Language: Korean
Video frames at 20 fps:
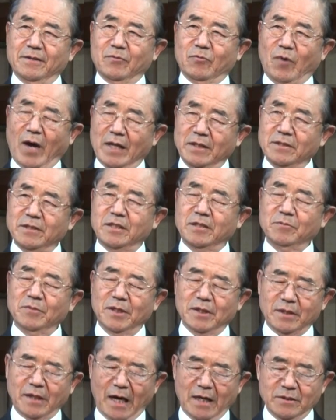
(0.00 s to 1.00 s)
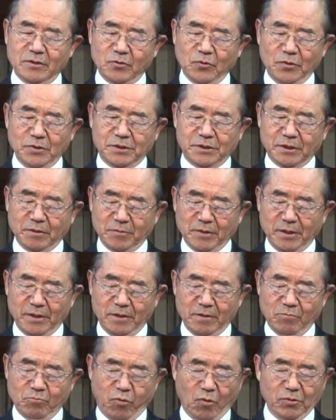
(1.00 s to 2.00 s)
관심을 가지고
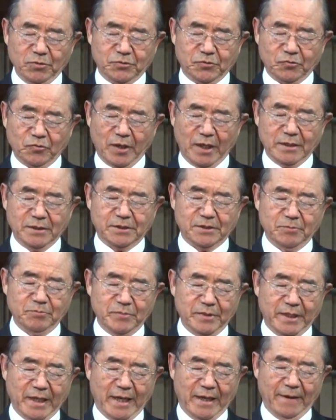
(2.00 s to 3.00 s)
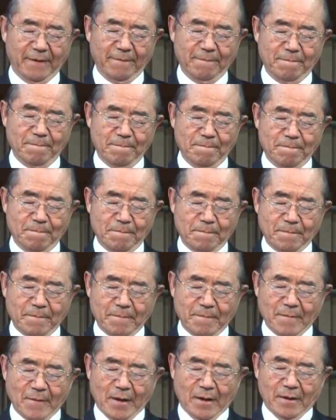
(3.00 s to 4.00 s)
있음을 볼 수가 있습니다.
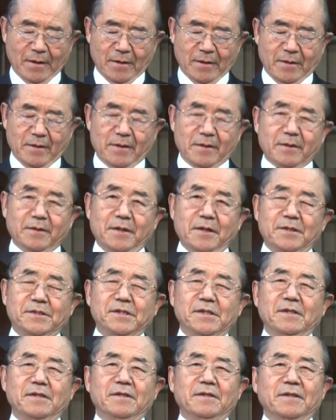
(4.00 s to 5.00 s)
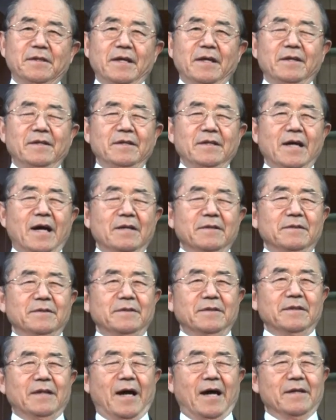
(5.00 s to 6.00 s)
그래서
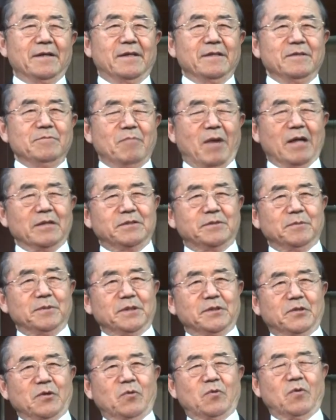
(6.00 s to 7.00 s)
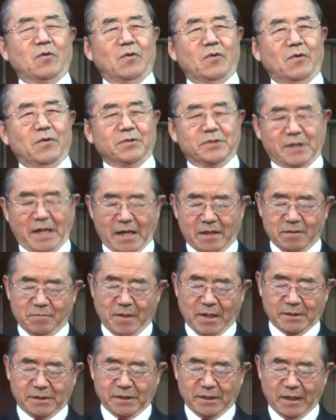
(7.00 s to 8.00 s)
엘리야는 하나님 말씀을 듣고
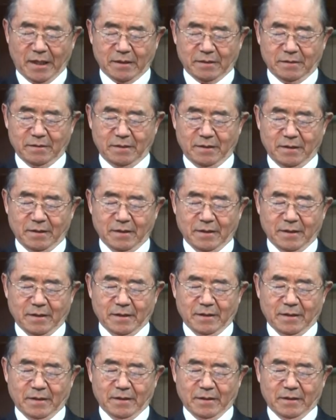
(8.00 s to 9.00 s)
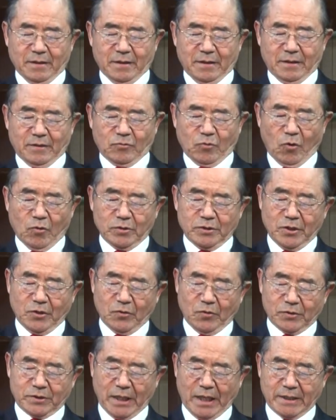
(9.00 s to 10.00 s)
사르밧이라는
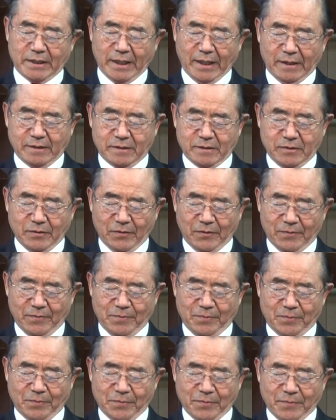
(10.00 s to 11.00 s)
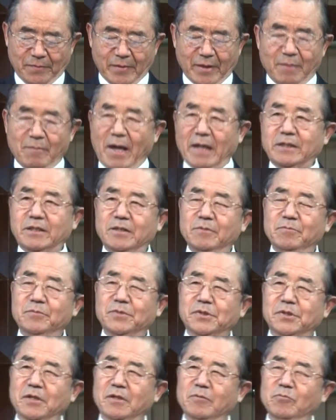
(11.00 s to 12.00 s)
동네로 찾아갔지요. 마침
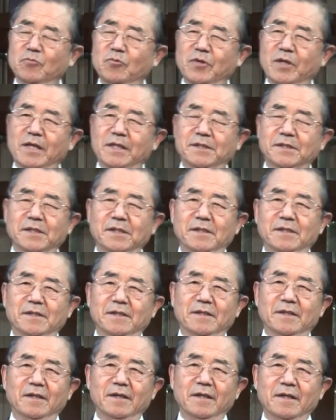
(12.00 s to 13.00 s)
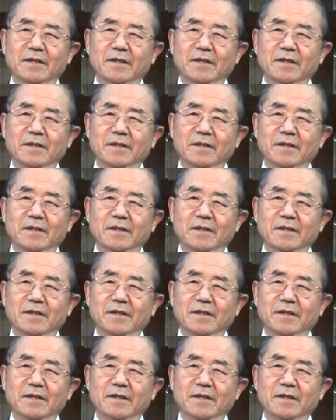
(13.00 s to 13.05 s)
성문에서